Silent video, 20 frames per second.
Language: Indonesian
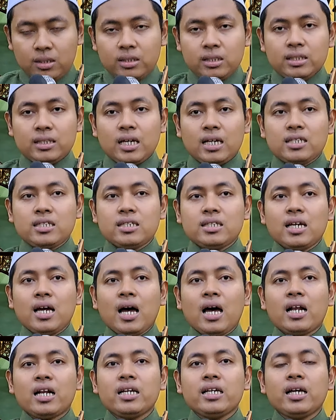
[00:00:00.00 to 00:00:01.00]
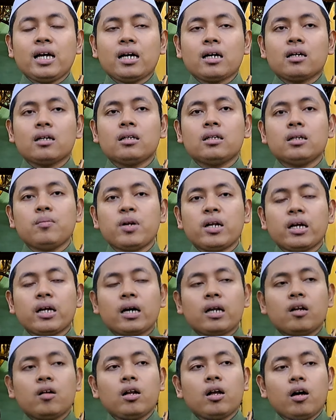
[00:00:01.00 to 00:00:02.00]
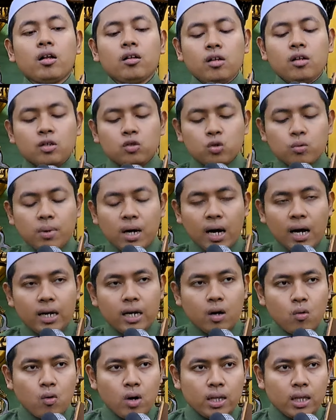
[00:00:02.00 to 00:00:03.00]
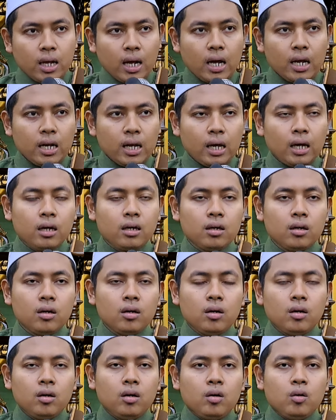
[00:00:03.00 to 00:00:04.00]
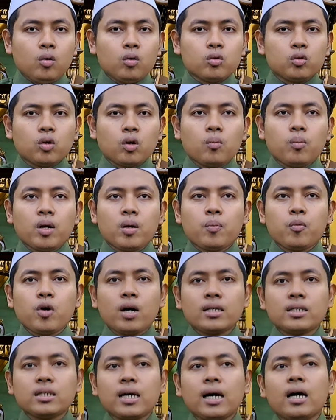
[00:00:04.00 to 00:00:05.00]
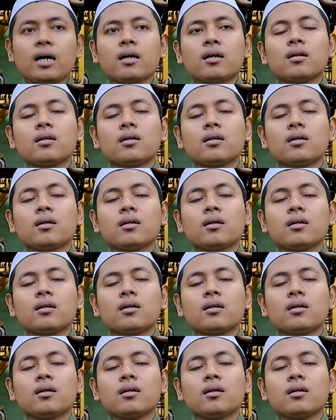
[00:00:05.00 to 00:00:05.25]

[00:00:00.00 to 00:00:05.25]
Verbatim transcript: sisa-sisa hari yang diberikan oleh Allah Subhanahu wa taala untuk berpuasa